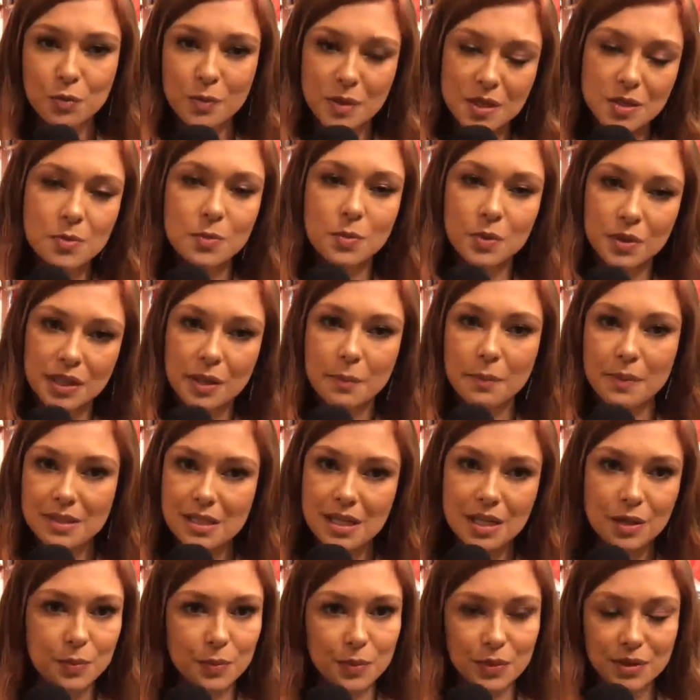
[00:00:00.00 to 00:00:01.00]
mesmo por ter
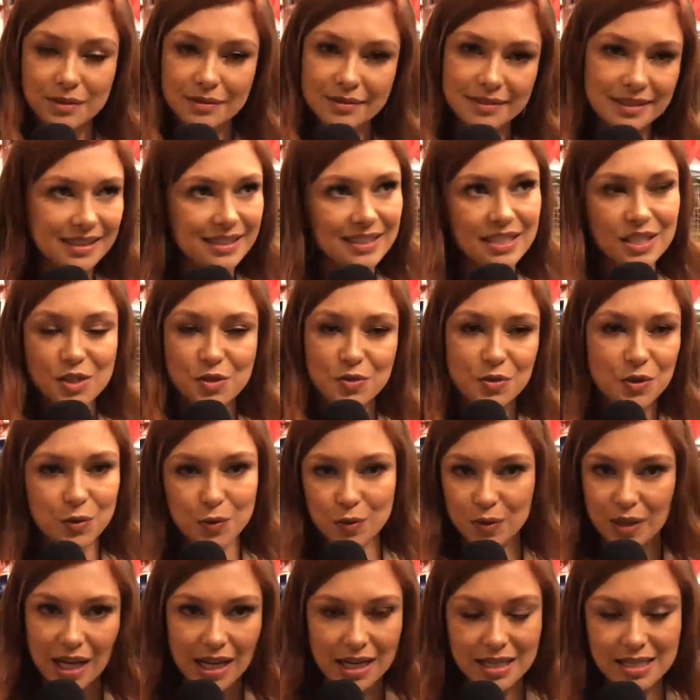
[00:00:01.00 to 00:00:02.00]
passado por tantas
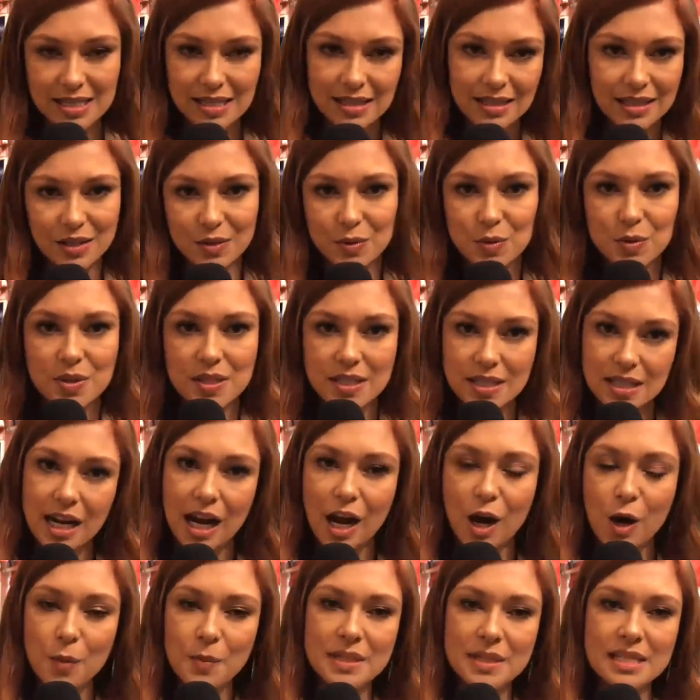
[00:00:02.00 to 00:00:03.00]
dificuldades e tantos
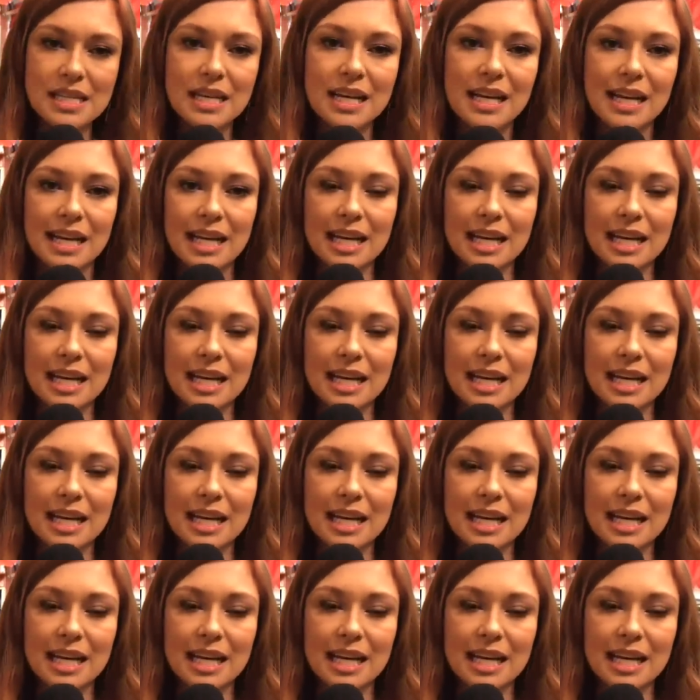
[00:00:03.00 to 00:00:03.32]
traumas,